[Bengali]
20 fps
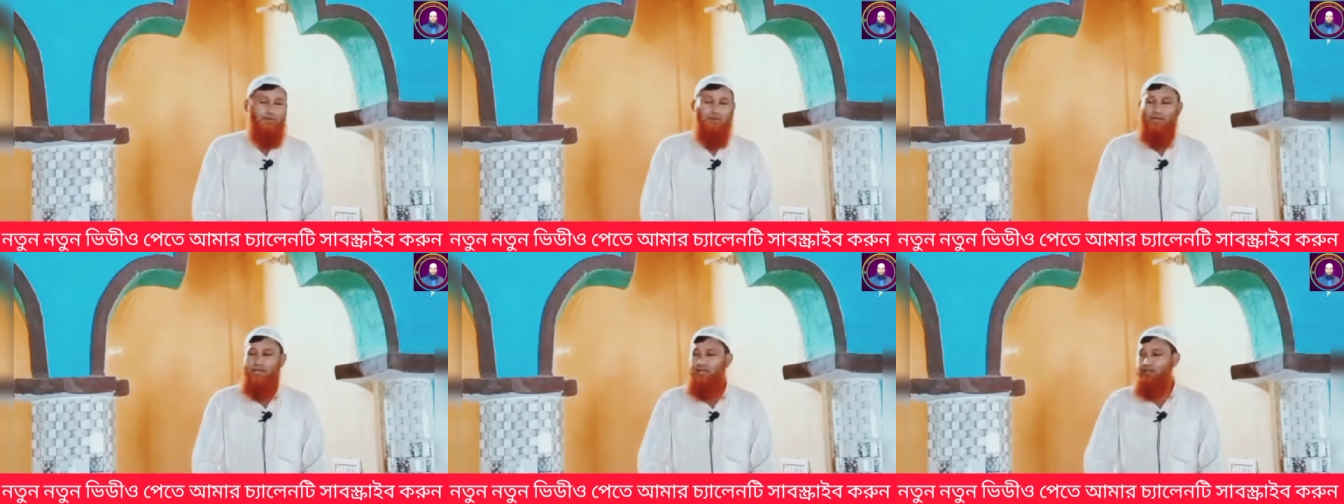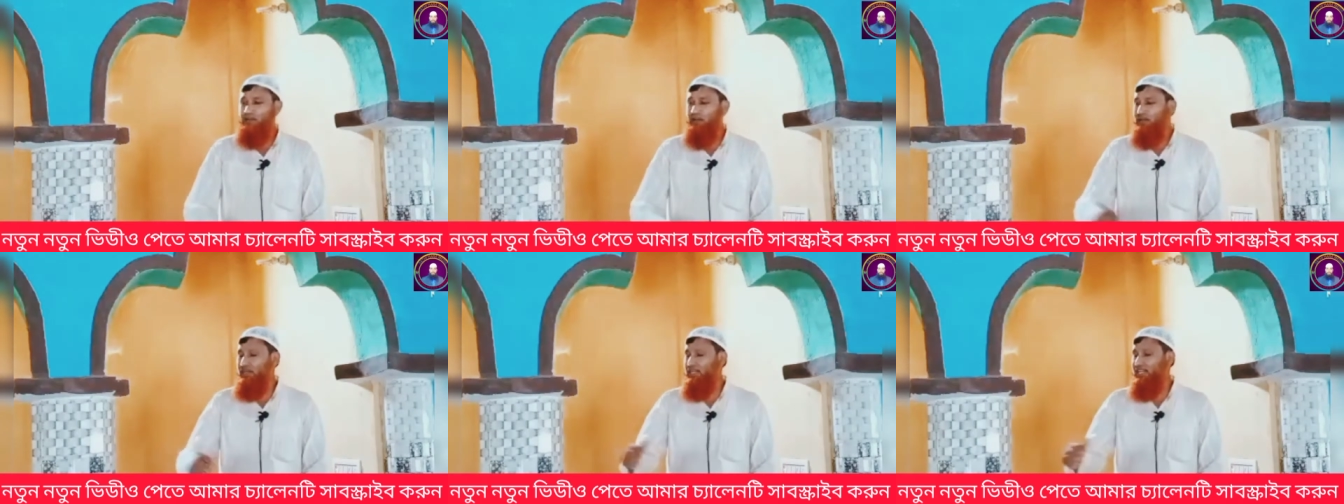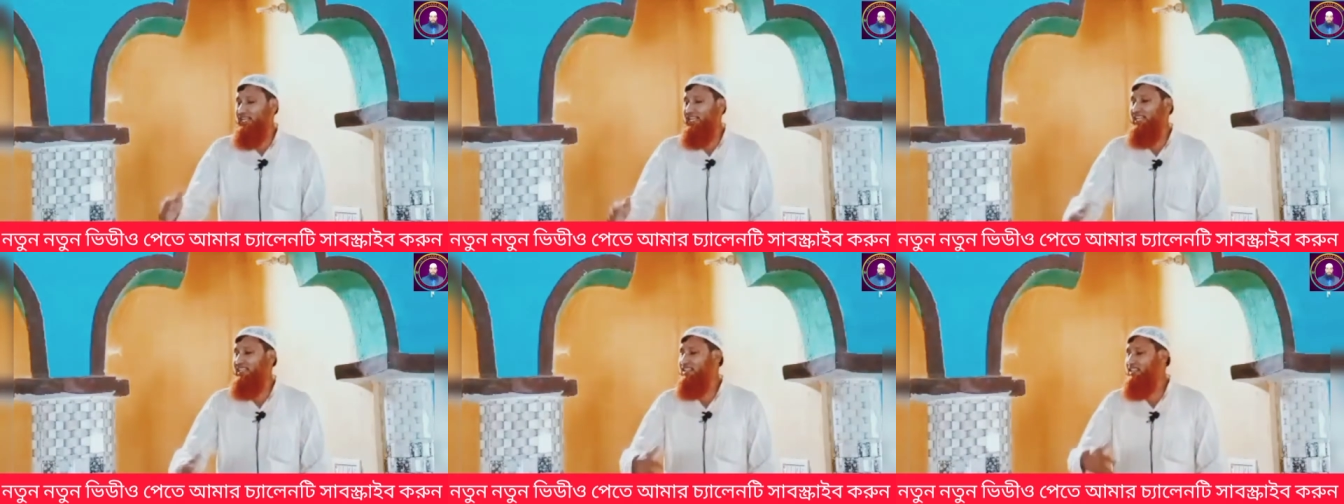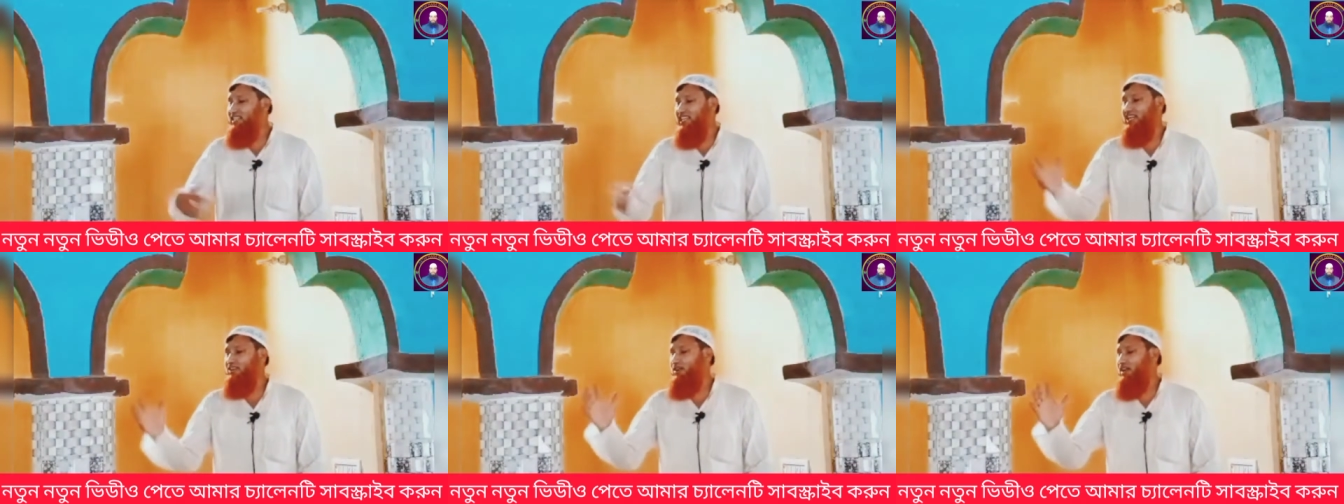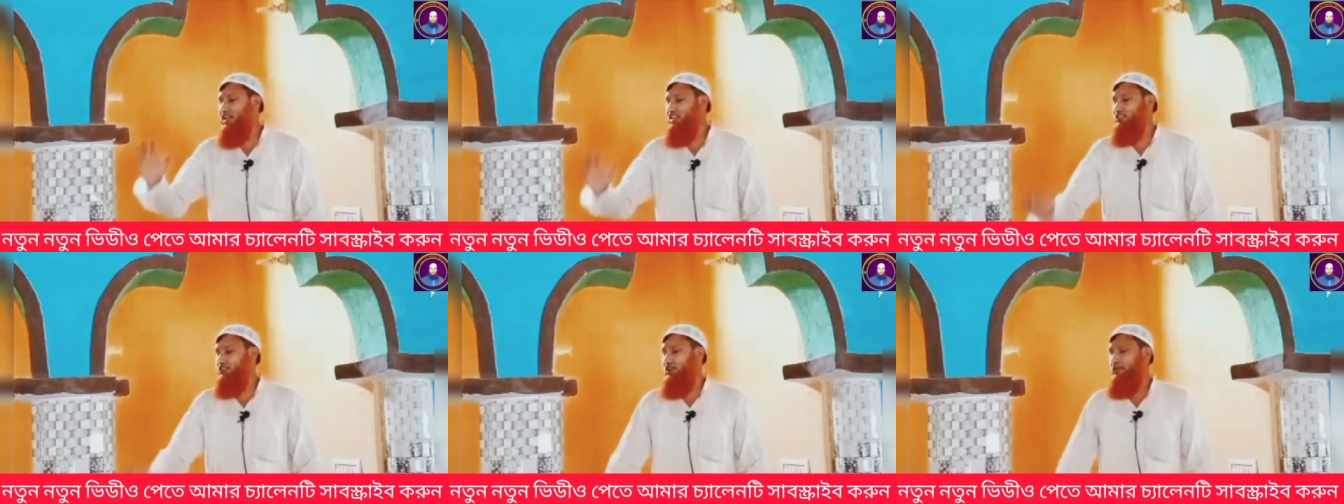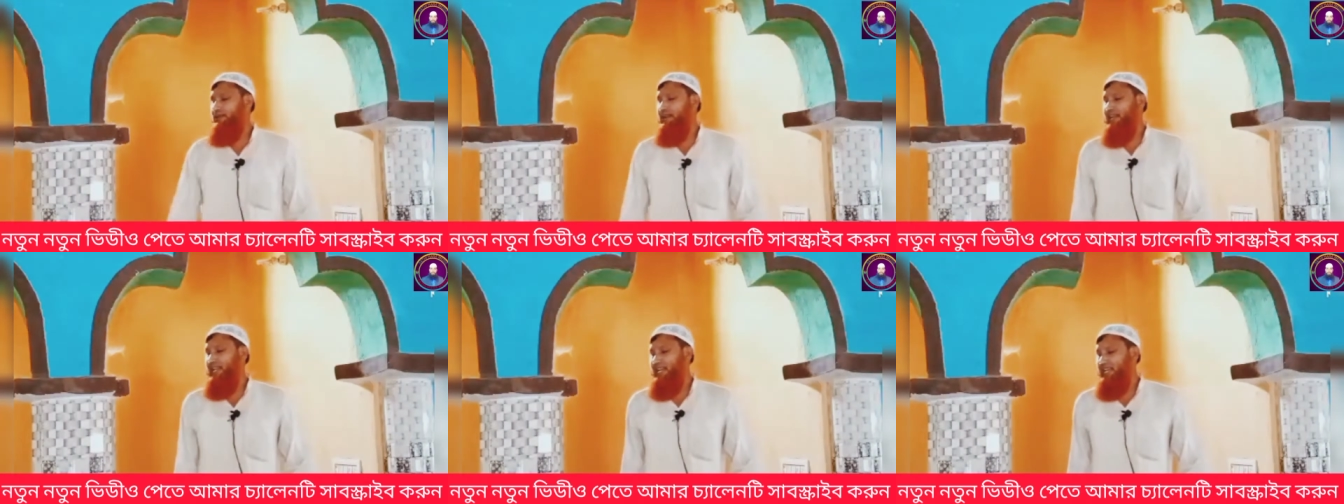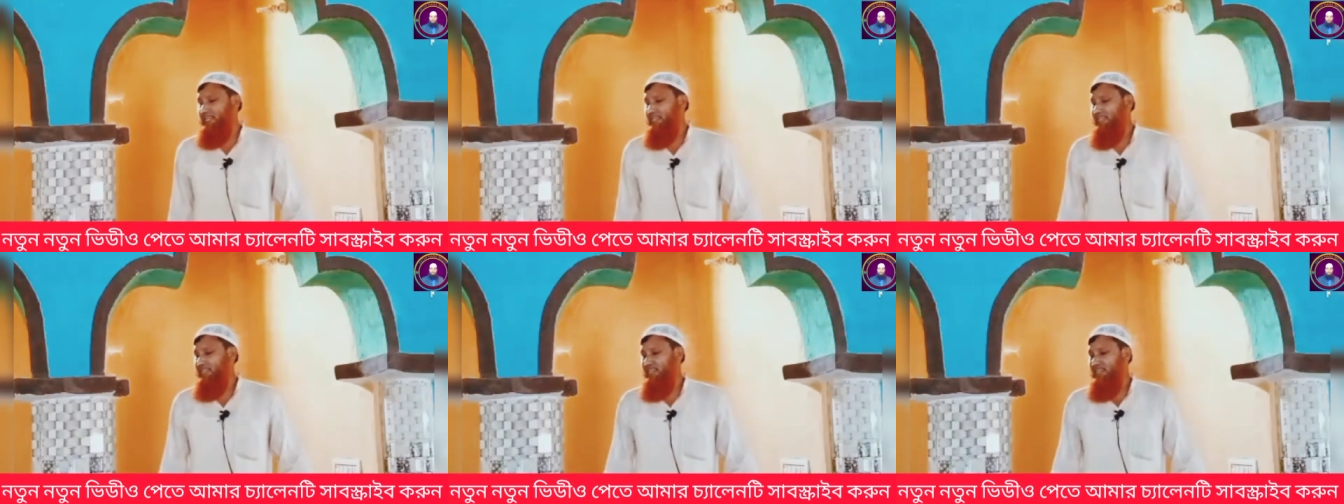অন্যকে দিয়ে করা চলবে না
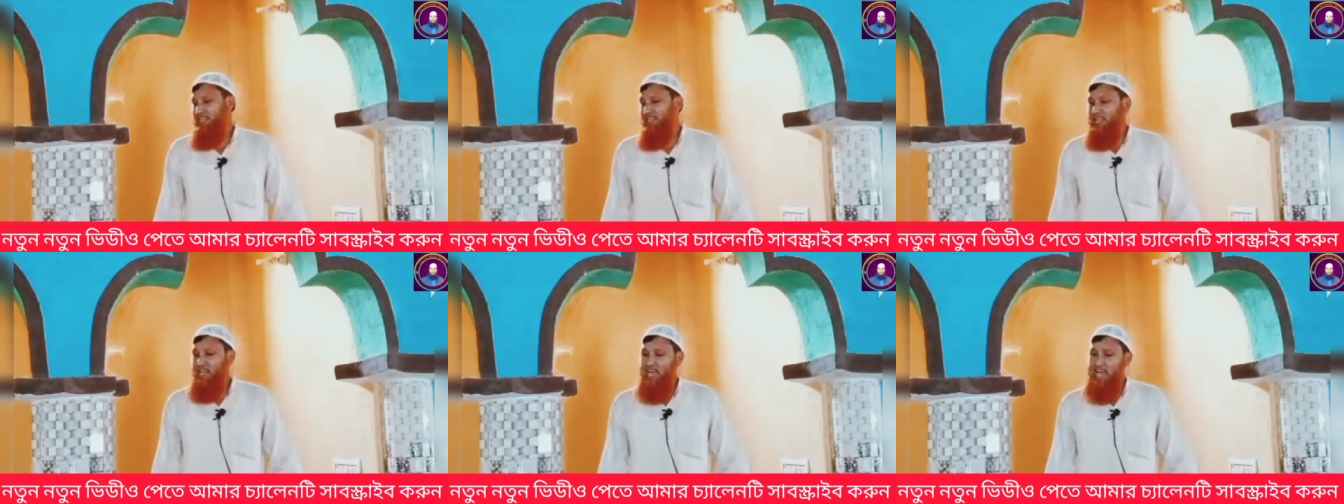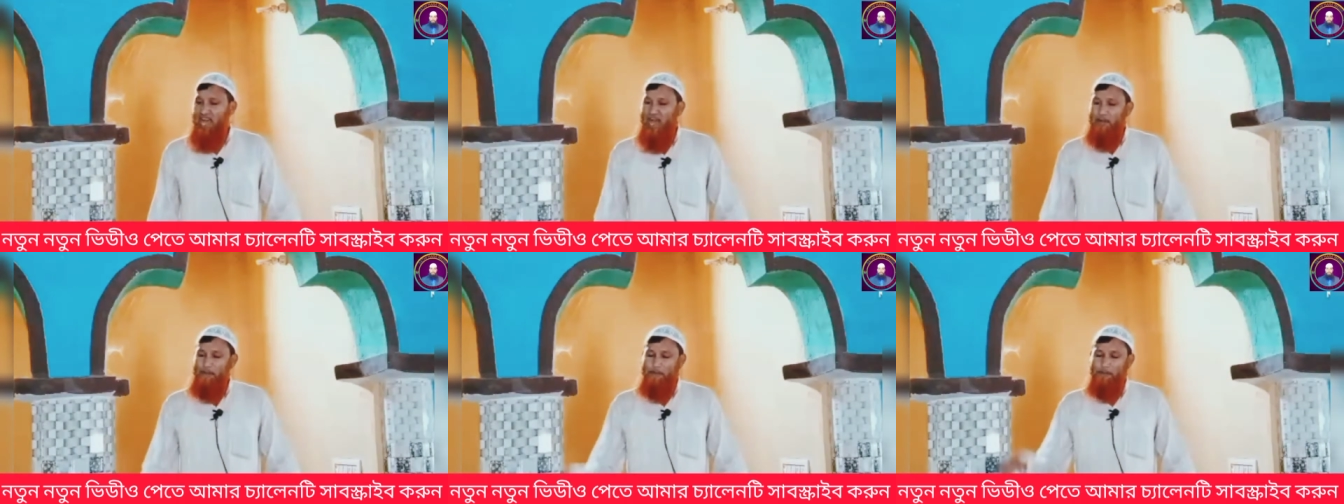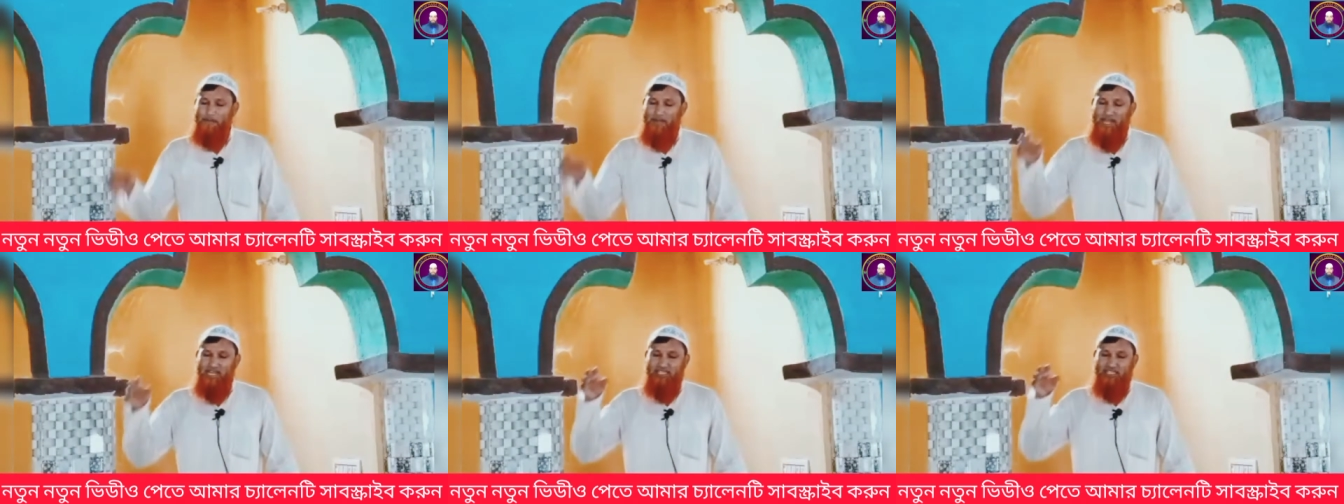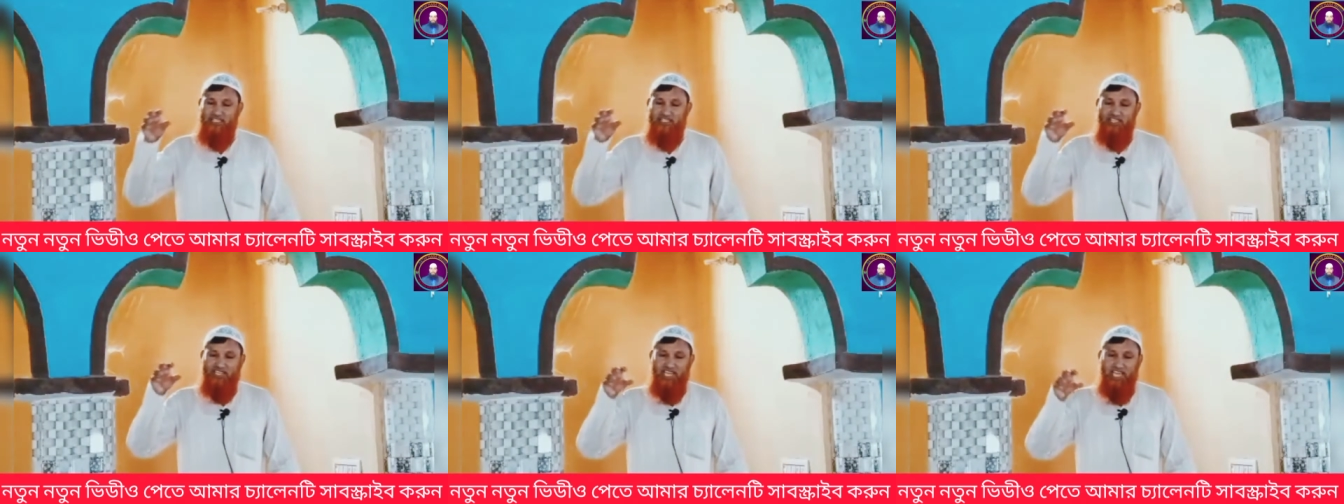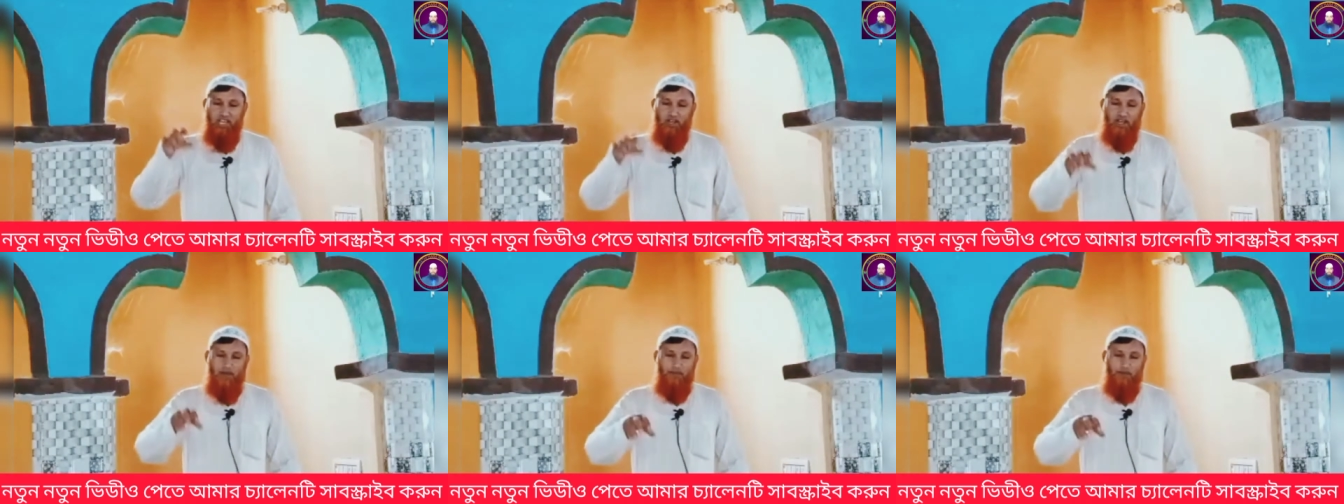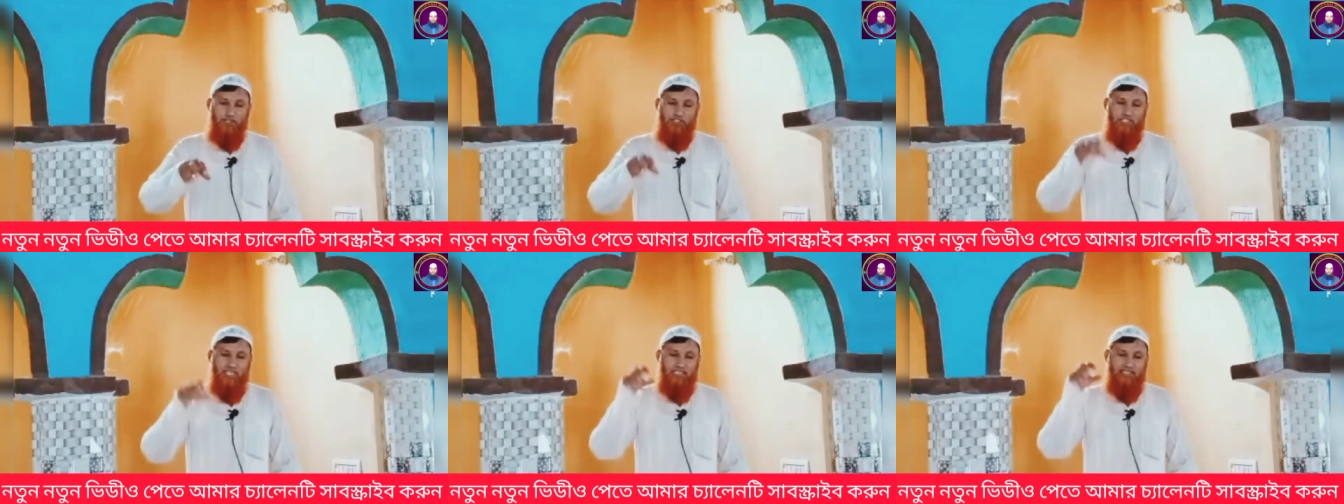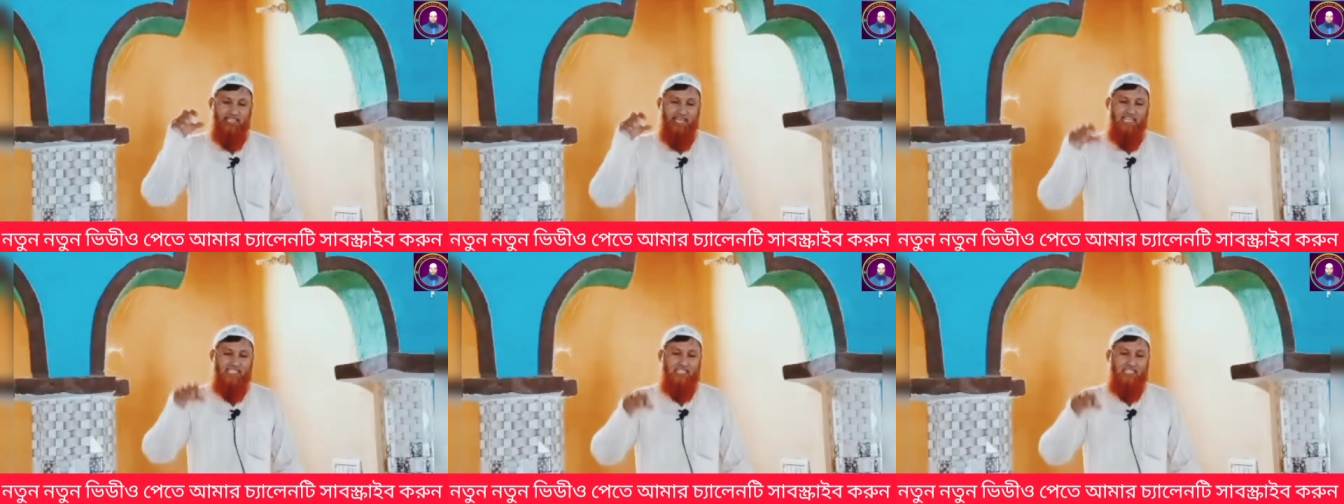আপনার যে অবস্থাতে আছে